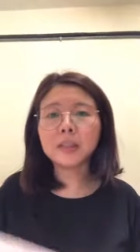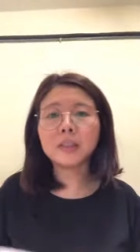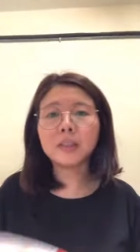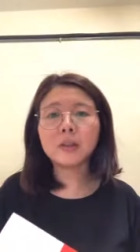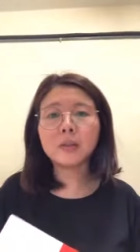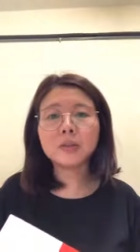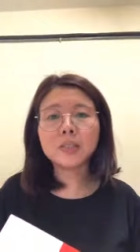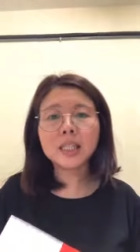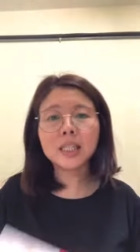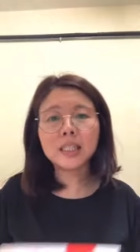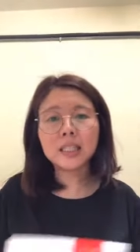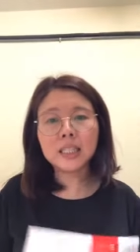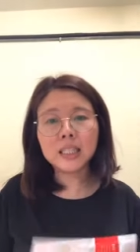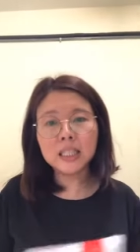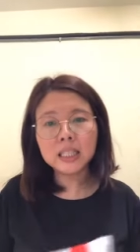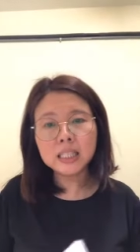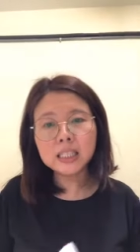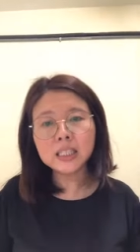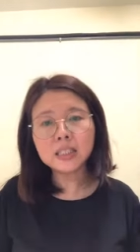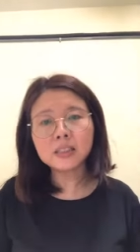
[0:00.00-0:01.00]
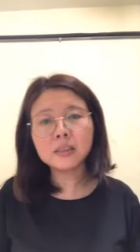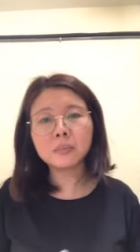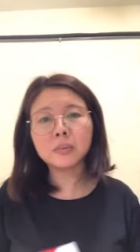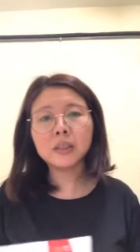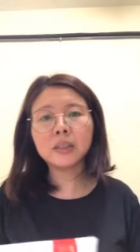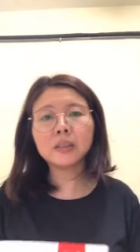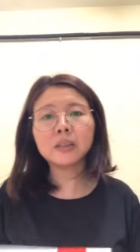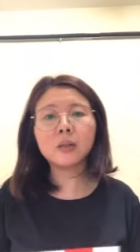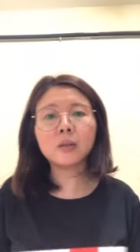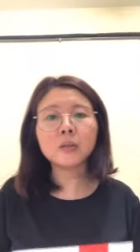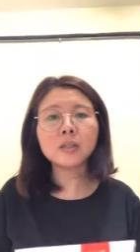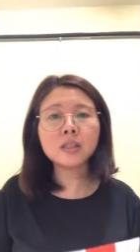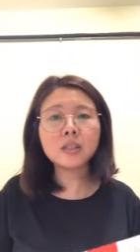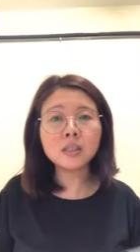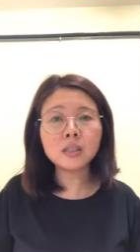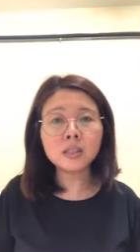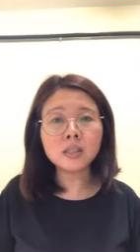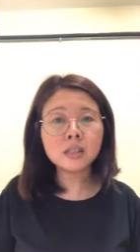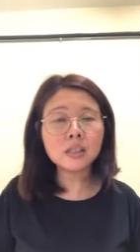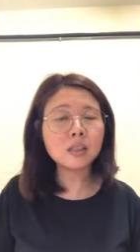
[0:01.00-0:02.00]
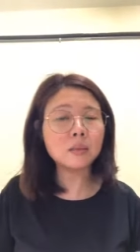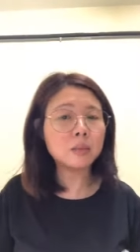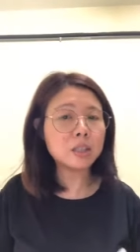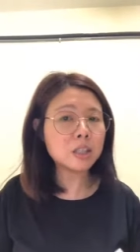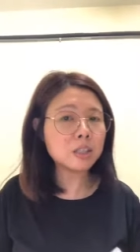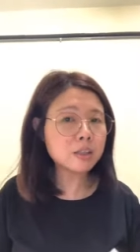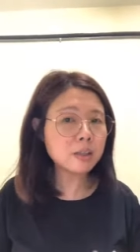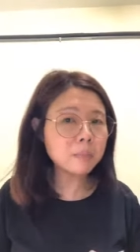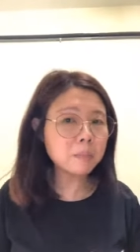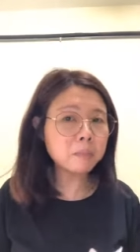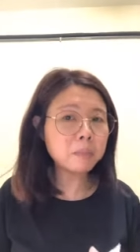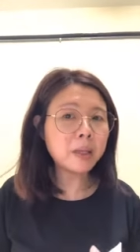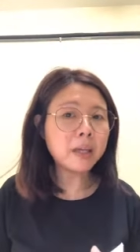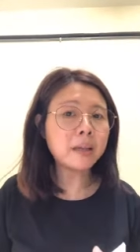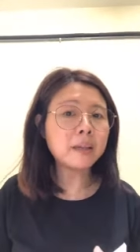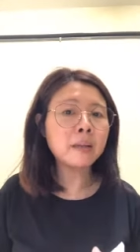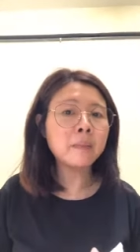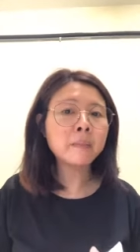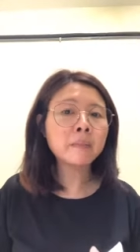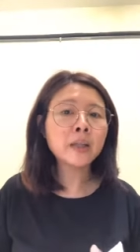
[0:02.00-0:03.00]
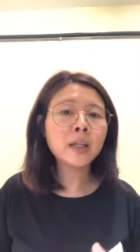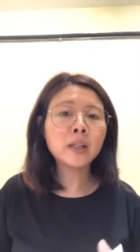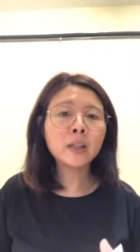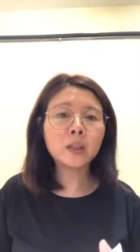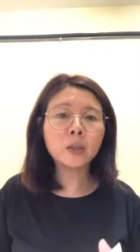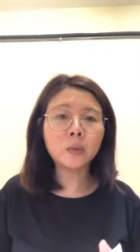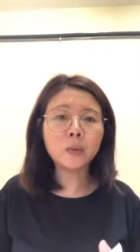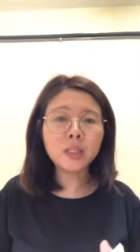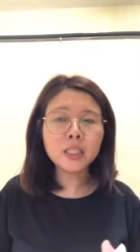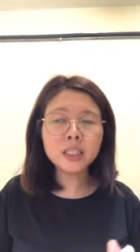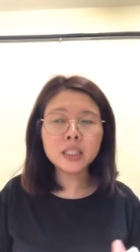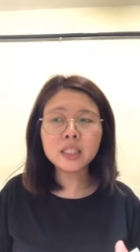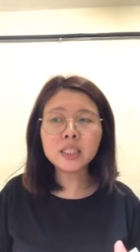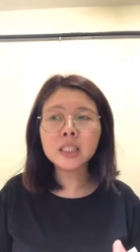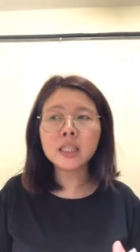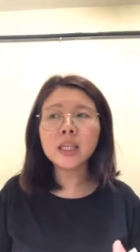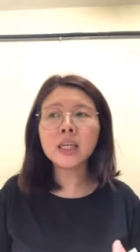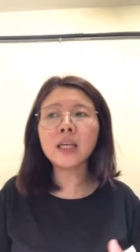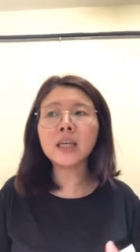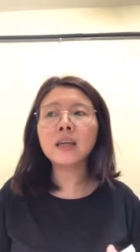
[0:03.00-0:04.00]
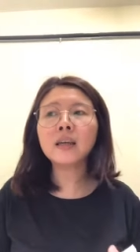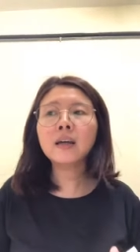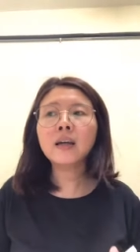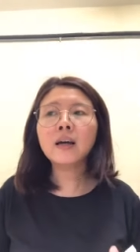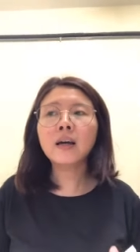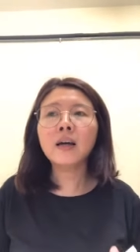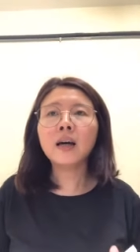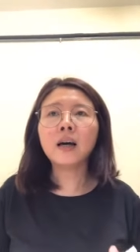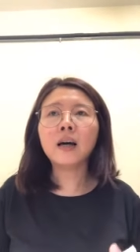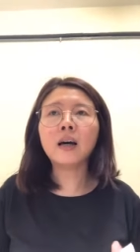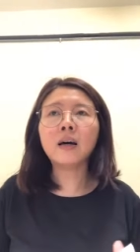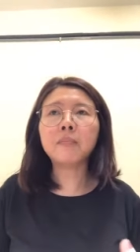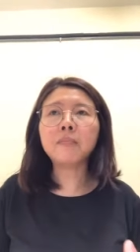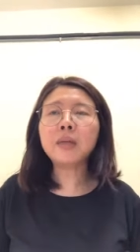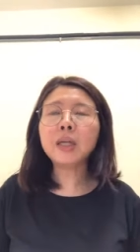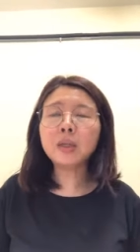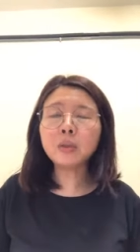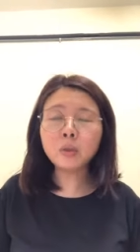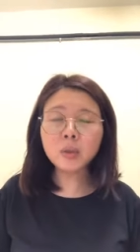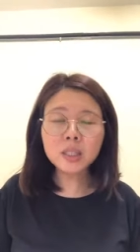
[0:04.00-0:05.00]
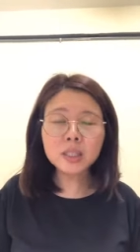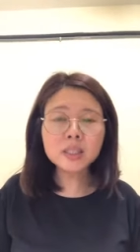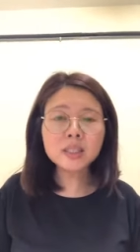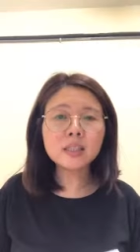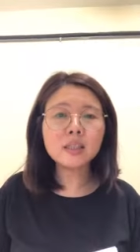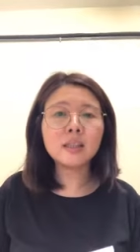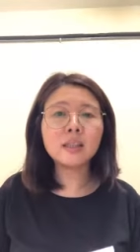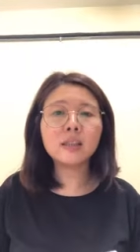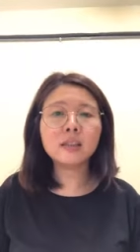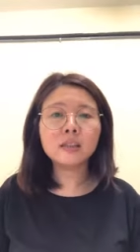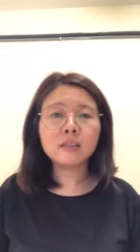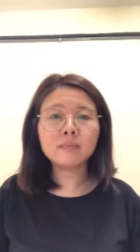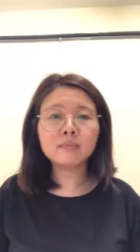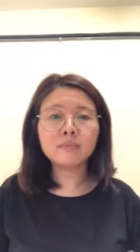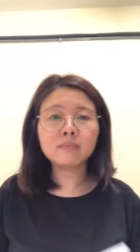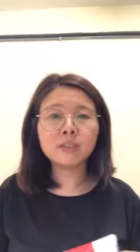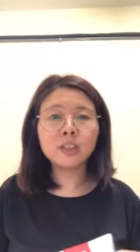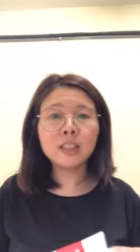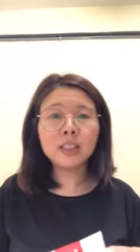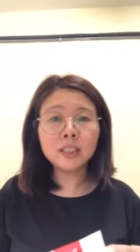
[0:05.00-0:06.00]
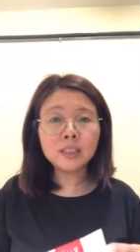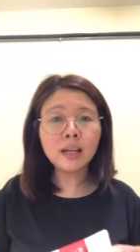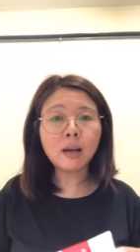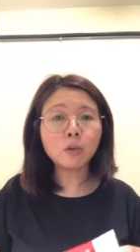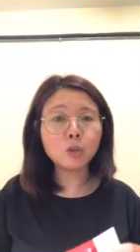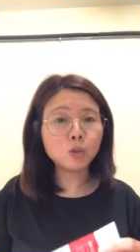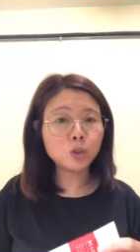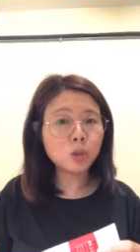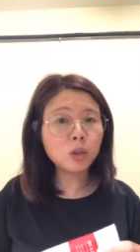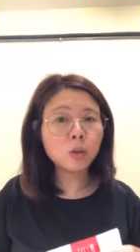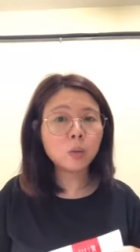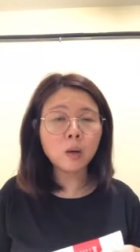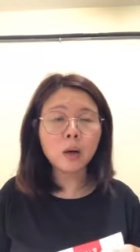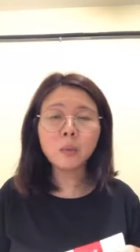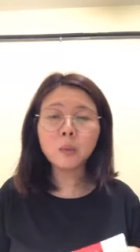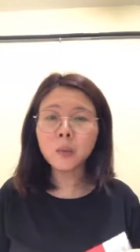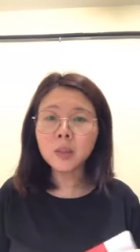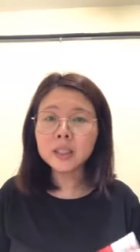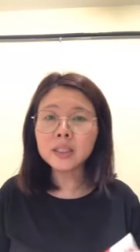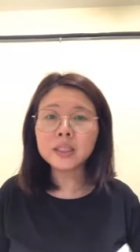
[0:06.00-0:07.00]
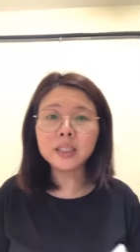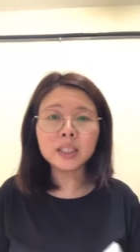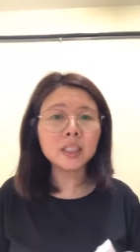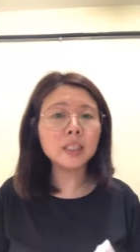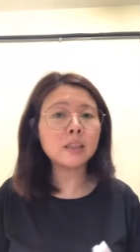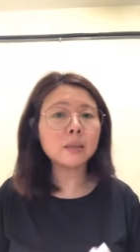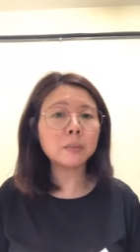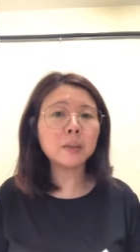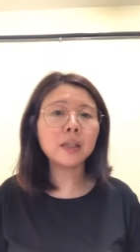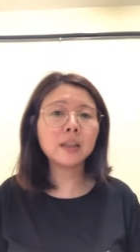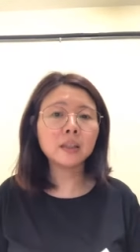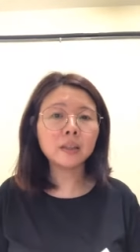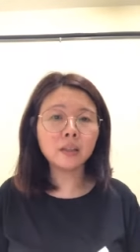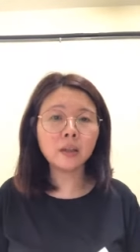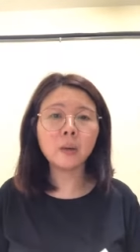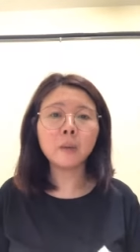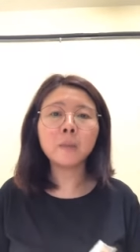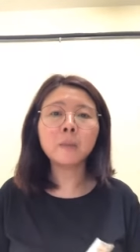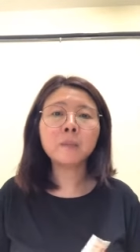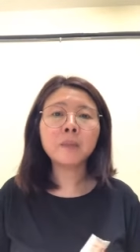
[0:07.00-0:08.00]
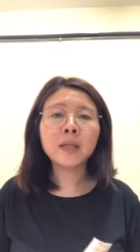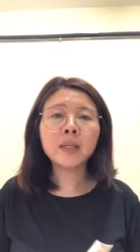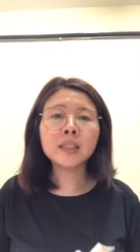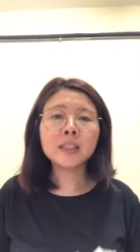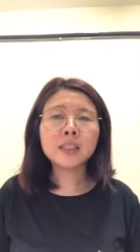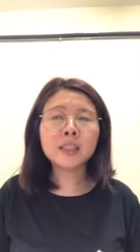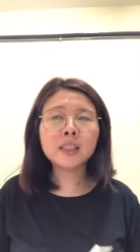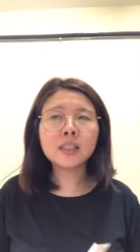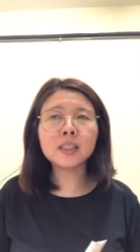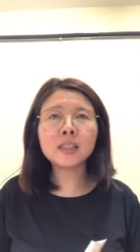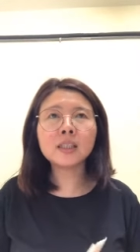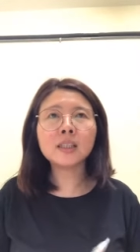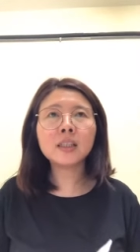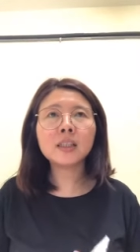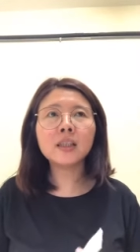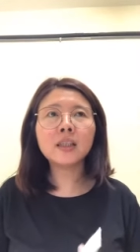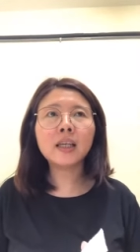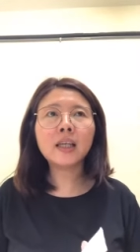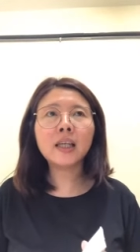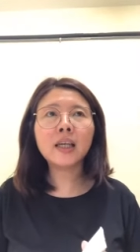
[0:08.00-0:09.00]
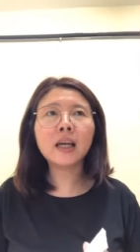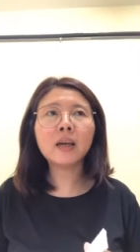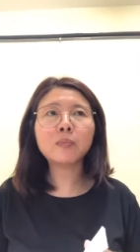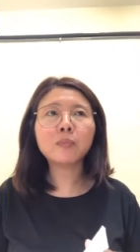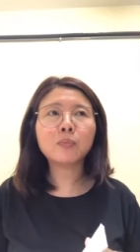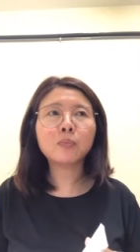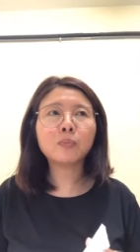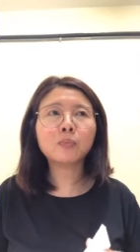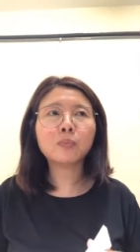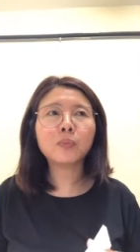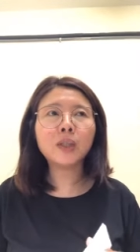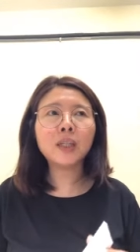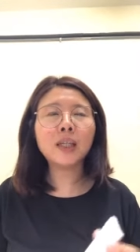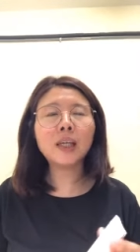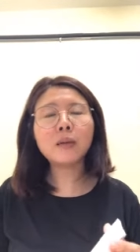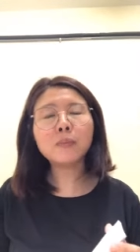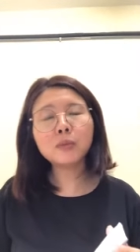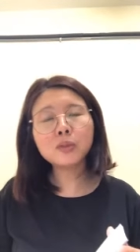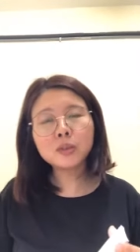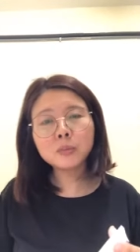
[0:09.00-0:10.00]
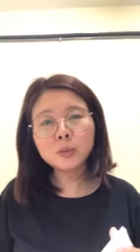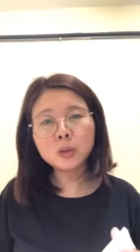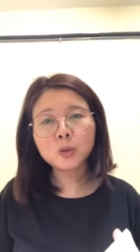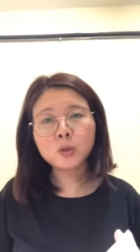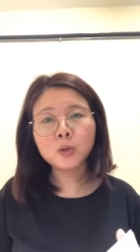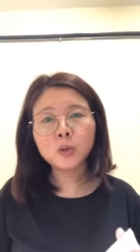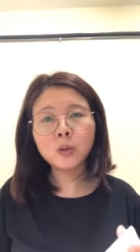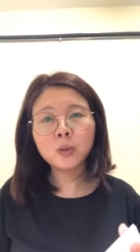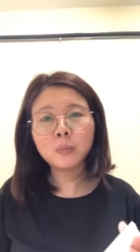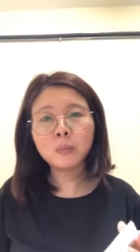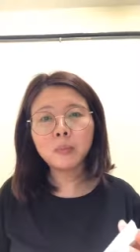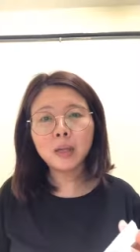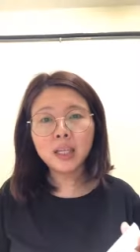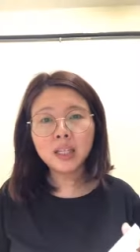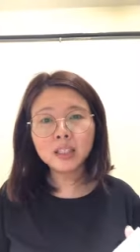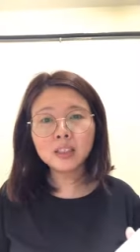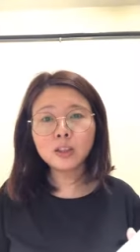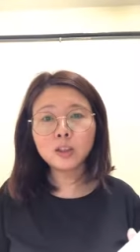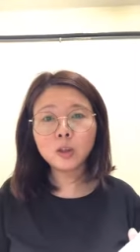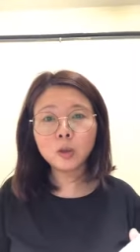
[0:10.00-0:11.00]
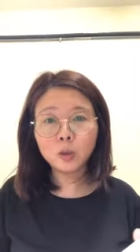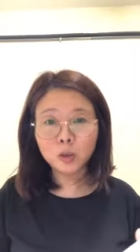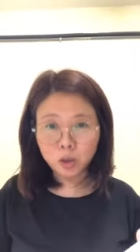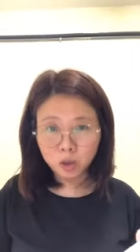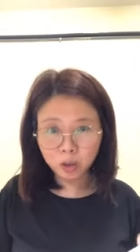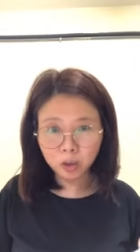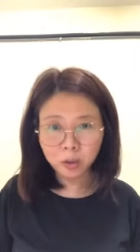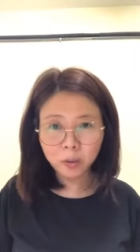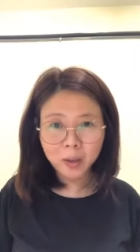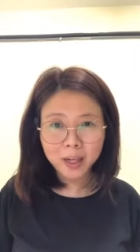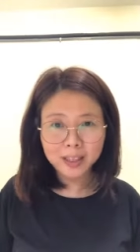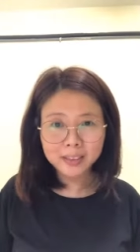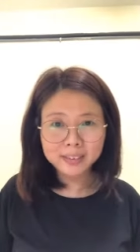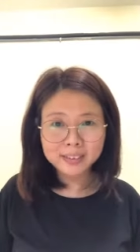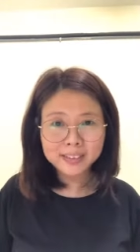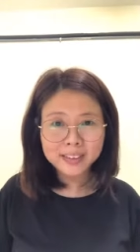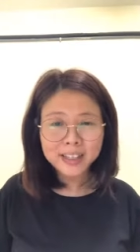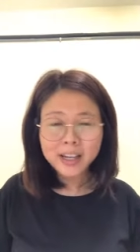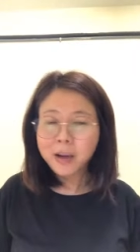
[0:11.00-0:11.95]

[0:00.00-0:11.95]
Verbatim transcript: 的朋友在听着的朋友，甚至是你们身边有一些呃面对这心脑血管问题的朋友，其实应该应该不这么说，每个人都有血管，